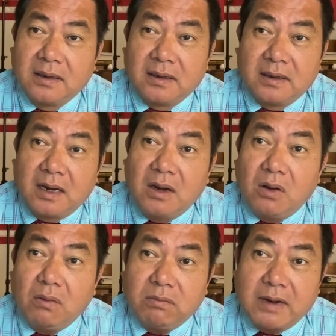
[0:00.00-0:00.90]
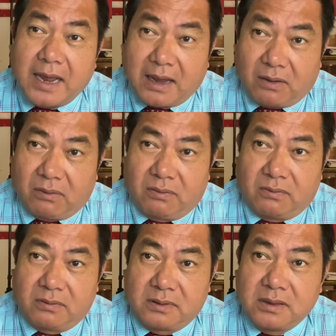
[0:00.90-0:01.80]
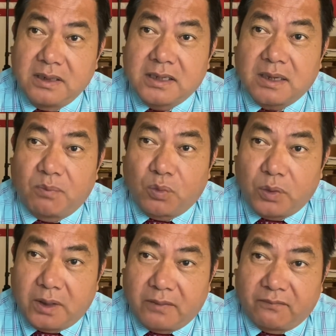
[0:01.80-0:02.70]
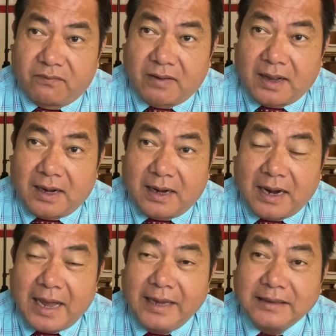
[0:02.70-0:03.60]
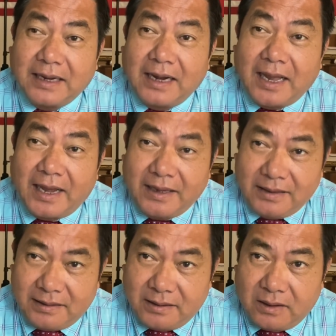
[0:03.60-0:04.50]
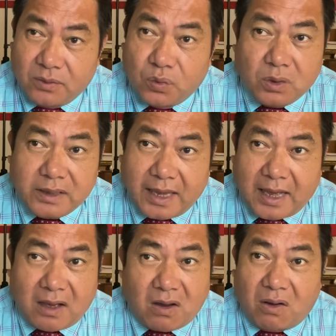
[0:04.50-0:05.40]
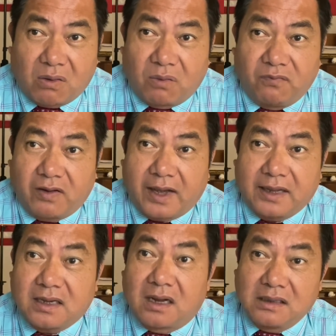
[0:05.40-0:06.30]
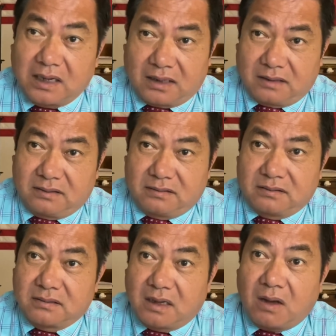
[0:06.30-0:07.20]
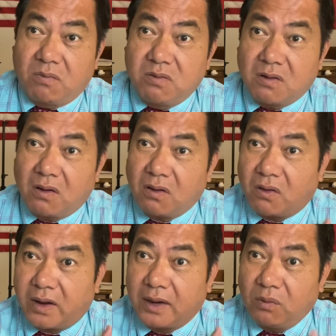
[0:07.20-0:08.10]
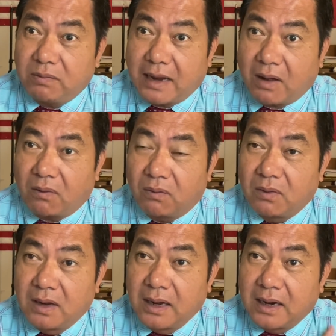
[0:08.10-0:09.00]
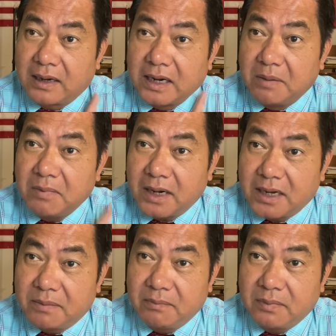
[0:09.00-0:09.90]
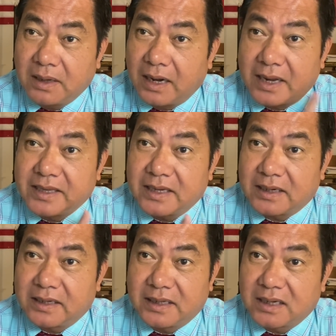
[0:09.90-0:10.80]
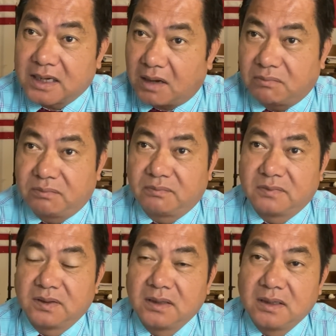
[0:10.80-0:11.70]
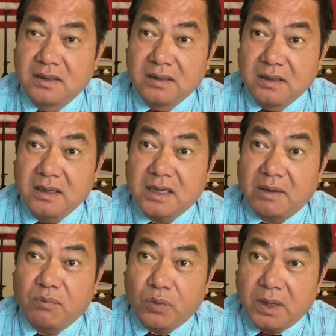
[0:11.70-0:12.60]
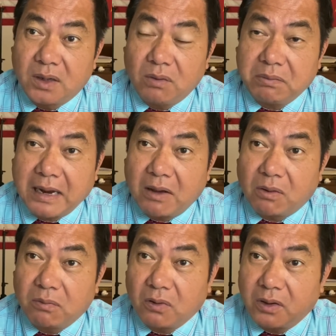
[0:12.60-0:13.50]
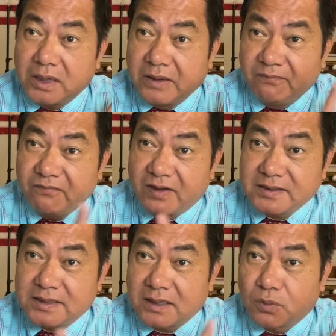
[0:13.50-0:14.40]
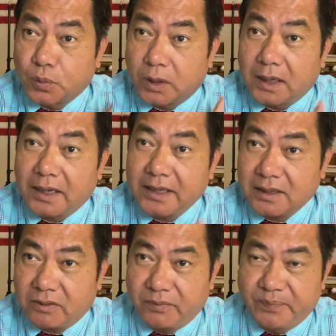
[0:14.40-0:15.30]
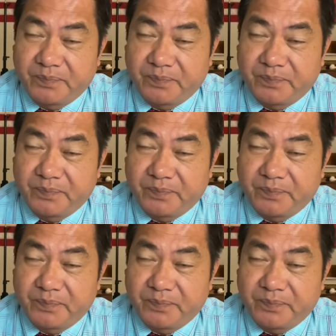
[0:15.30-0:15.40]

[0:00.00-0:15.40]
nên lúc nào người cầm quyền và lái tay lái quốc gia họ cũng phải cẩn thận không có coi lúc nào điểm là điểm hay là diện là diện không người cầm quyền lúc nào cũng coi điểm và diện quyện lấy nhau